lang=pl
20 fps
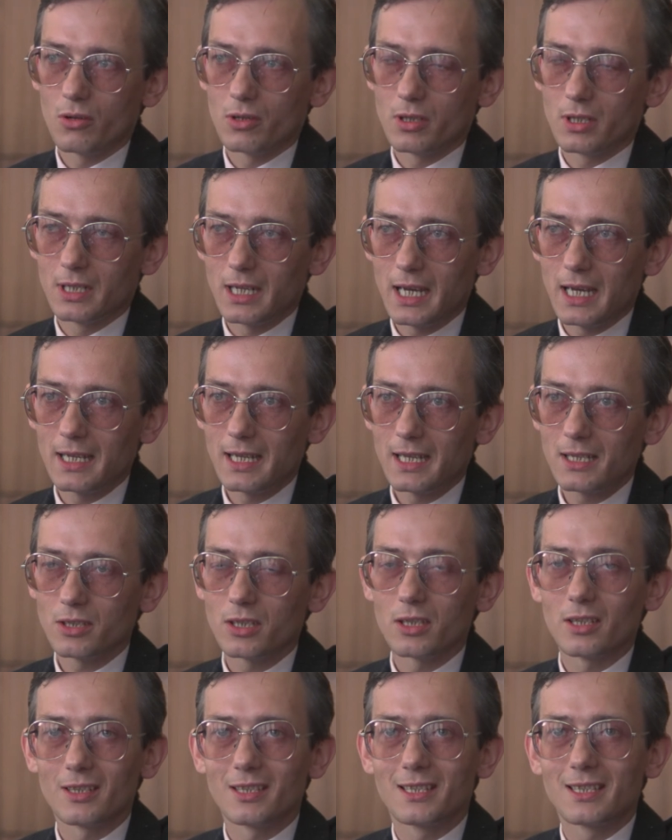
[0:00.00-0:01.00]
na nas
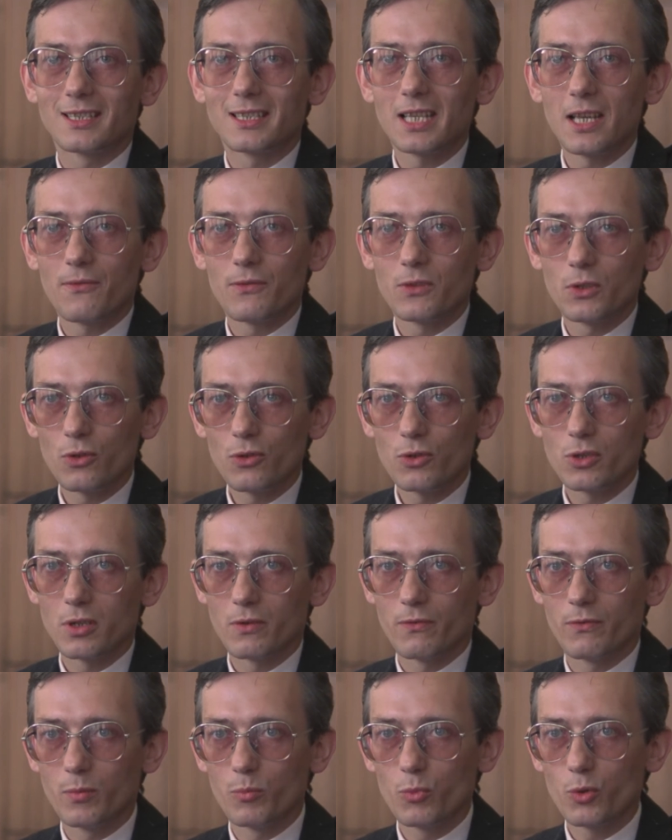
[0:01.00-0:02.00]
z zewnątrz
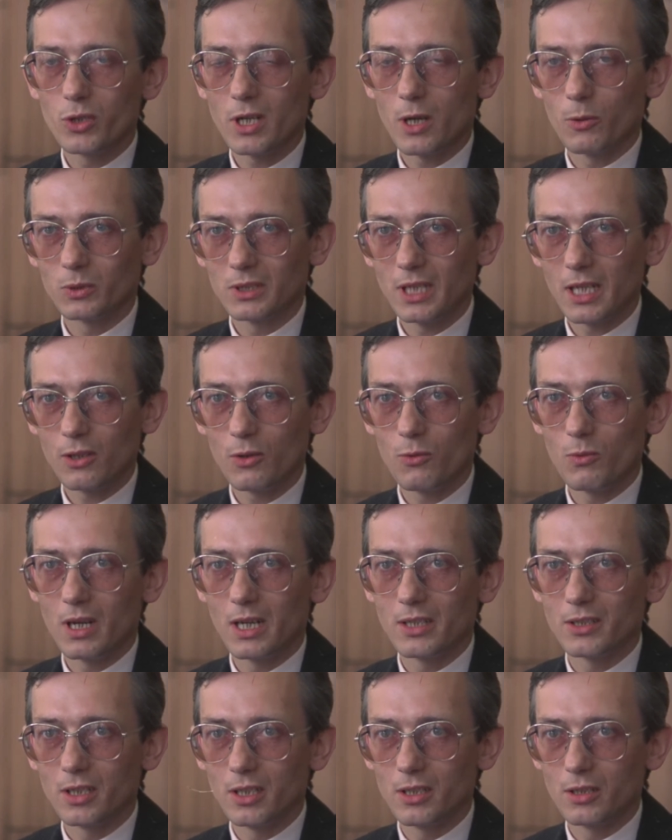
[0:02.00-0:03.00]
wymuszał taką, a
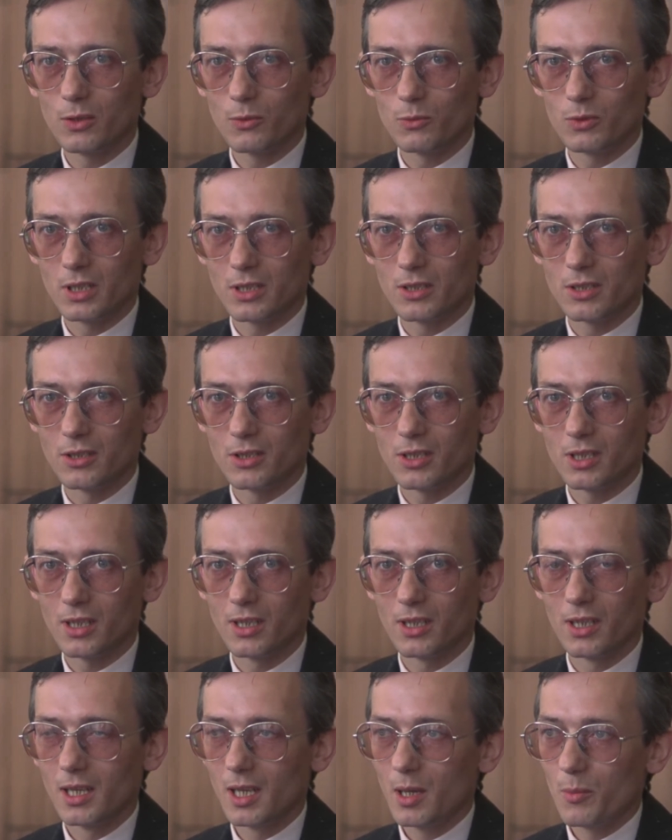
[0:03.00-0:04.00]
nie inną decyzję.
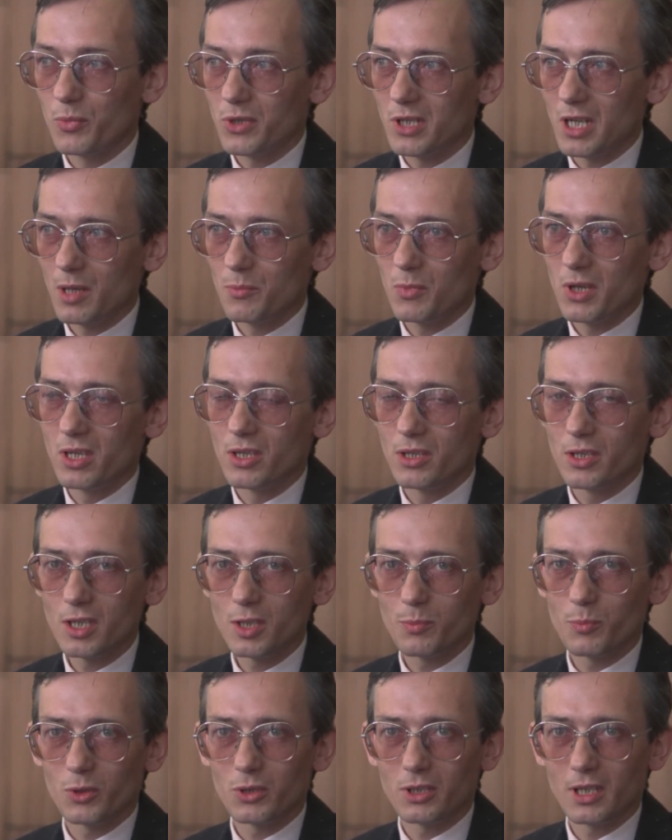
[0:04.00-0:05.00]
Przynajmniej nie
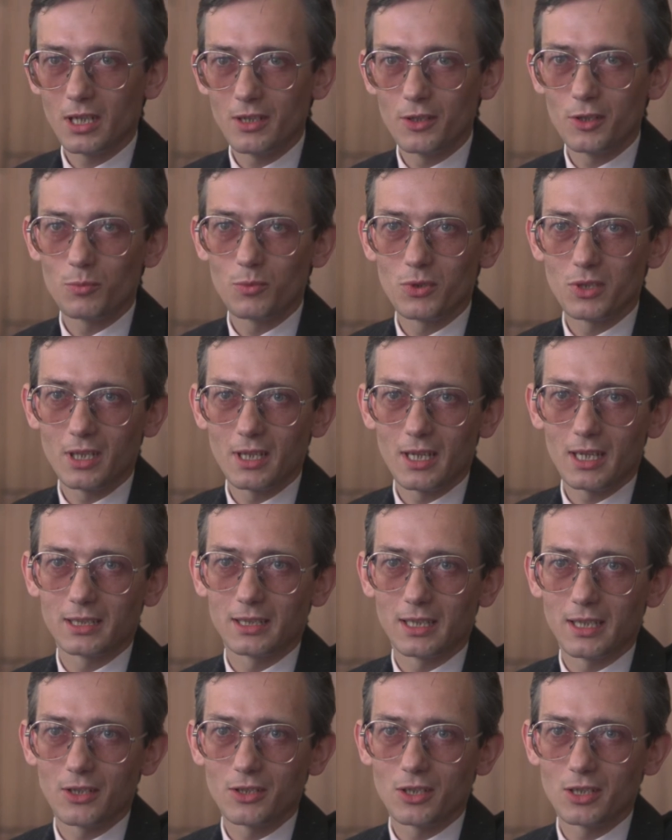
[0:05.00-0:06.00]
spotkaliśmy się jak na
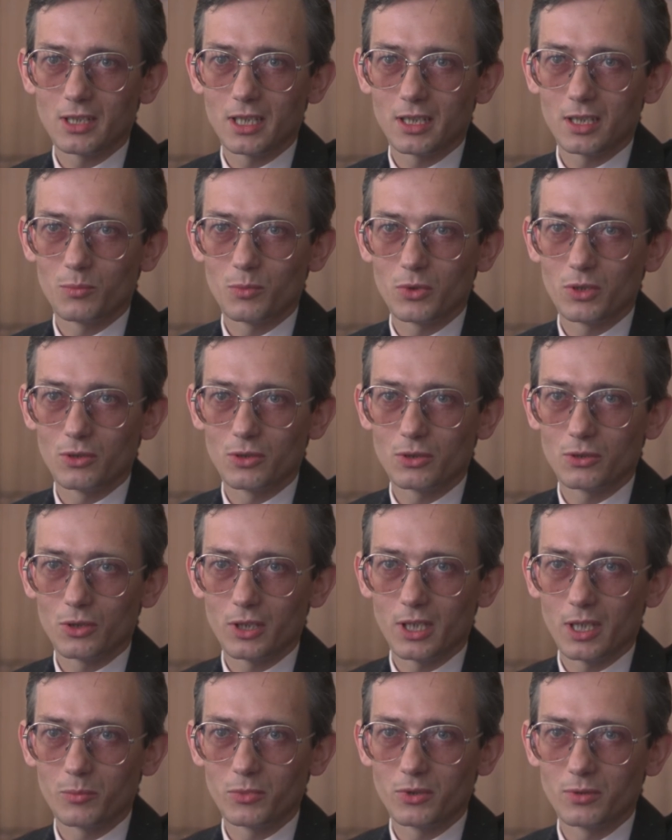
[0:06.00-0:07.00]
razie z takimi
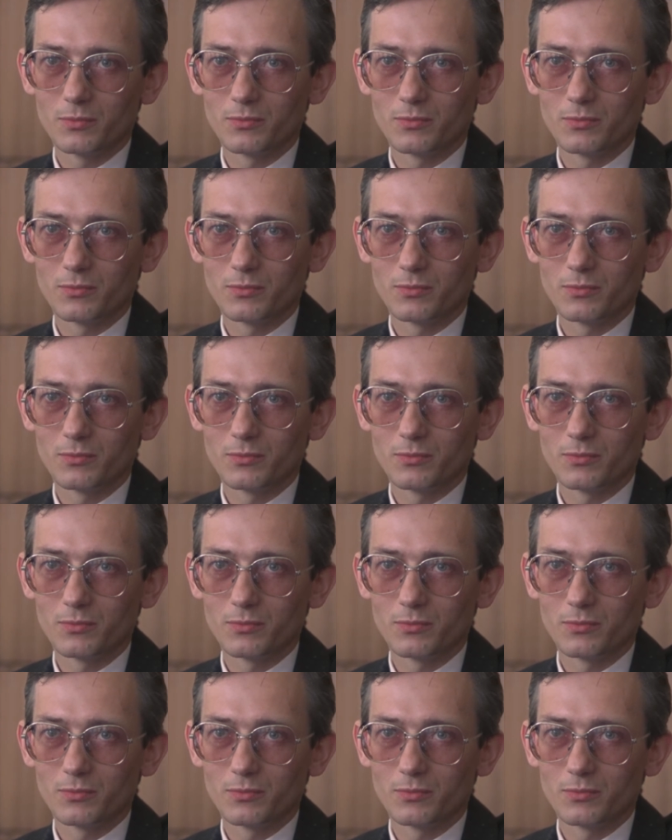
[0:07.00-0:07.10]
historiami.